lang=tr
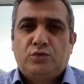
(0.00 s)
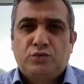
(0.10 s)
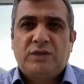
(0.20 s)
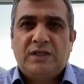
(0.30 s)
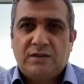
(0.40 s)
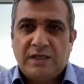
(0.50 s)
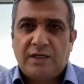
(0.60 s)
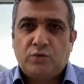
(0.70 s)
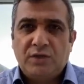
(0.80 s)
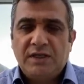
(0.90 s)
Rusya'nın
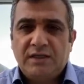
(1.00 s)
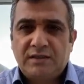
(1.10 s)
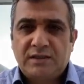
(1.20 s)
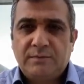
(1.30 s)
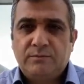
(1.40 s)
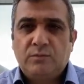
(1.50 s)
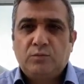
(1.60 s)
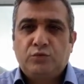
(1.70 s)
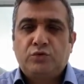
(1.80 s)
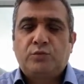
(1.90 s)
yani o iletişim,
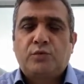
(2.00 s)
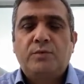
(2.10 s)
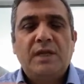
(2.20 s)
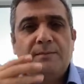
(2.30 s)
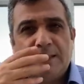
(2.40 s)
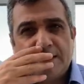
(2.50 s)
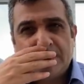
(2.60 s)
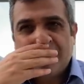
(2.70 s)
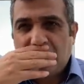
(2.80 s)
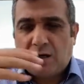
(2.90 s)
bu tür
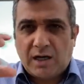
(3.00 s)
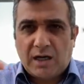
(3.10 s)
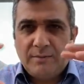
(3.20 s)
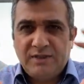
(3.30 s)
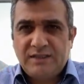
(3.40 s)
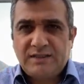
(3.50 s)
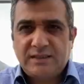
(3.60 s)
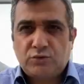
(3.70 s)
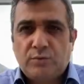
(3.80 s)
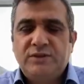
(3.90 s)
problemlerin
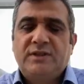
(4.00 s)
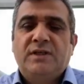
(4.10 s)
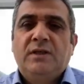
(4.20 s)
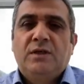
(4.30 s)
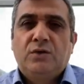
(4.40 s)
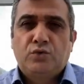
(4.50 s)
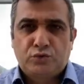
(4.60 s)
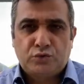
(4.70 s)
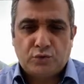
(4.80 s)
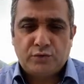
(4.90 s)
hamisi, komiseri
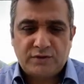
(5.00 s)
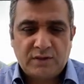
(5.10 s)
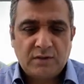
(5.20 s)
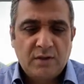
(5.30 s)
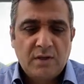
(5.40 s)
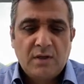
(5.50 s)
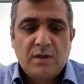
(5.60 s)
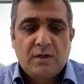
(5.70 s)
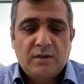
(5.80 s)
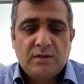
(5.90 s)
Rusya olacak.
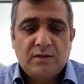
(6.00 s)
E,